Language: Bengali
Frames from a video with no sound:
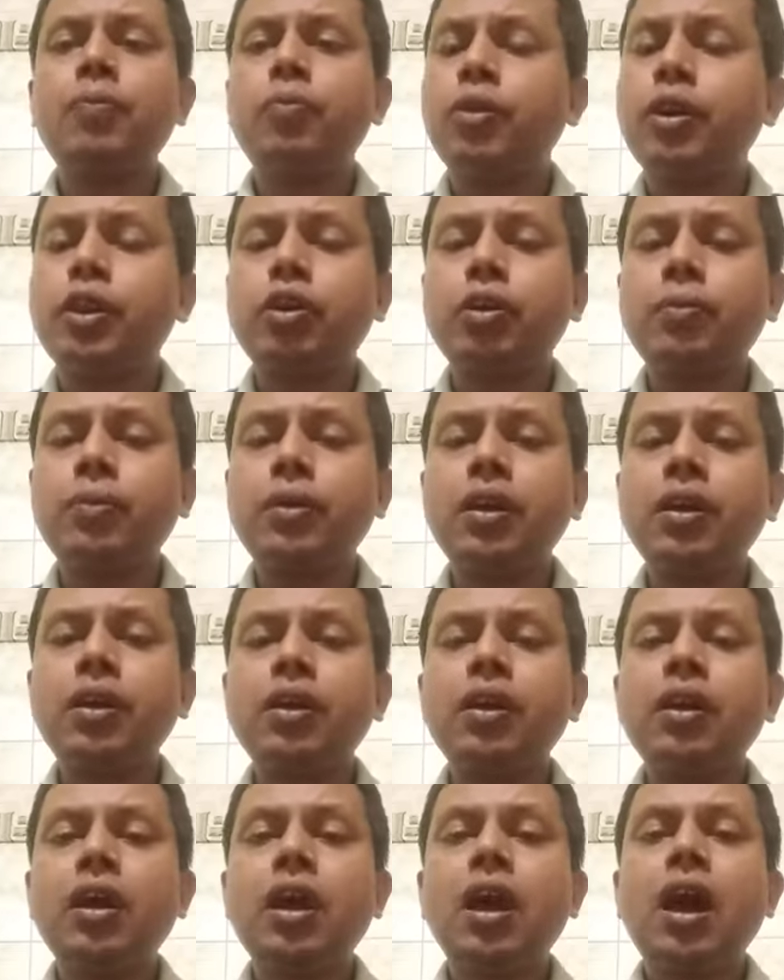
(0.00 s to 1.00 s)
পরিকল্পনা
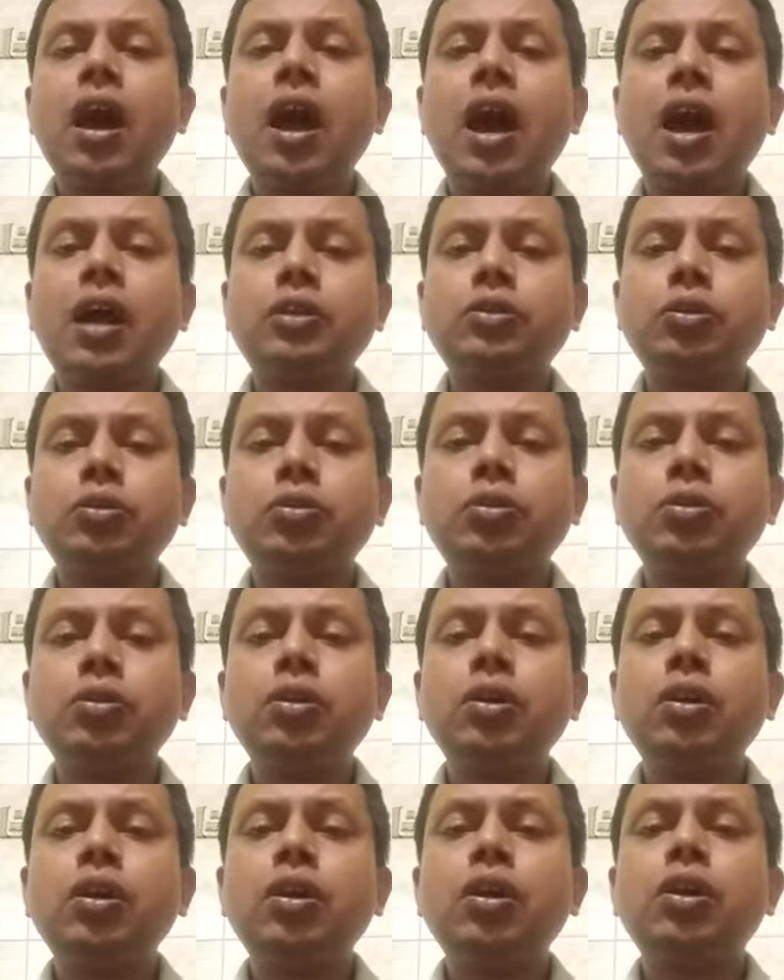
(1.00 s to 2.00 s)
আর যখন
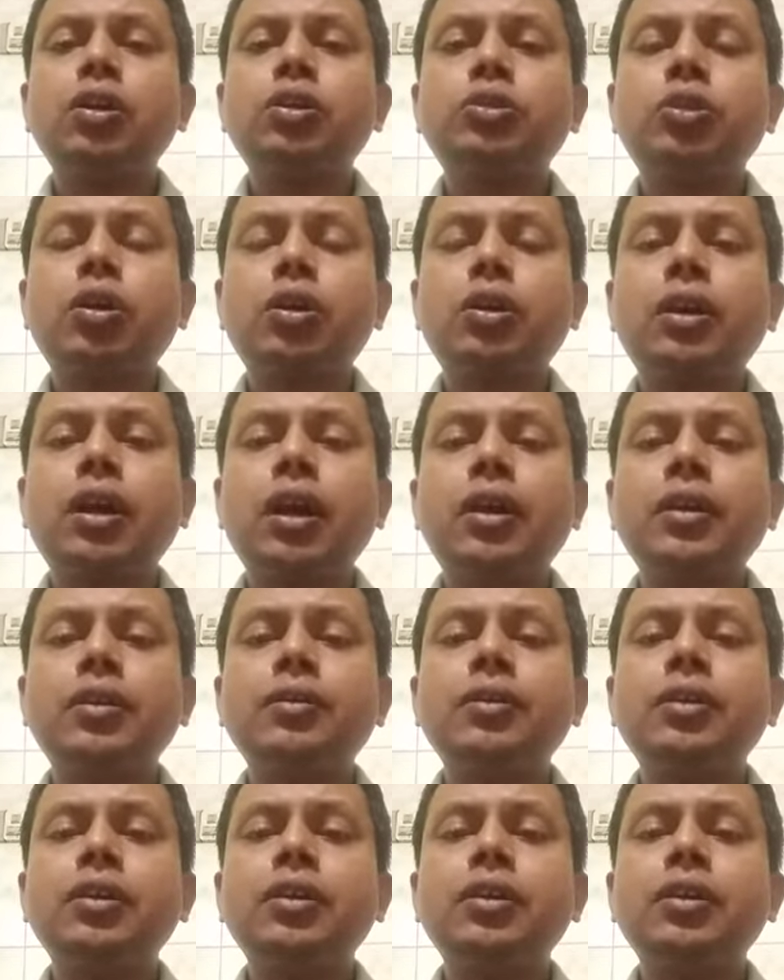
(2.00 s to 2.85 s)
সরকার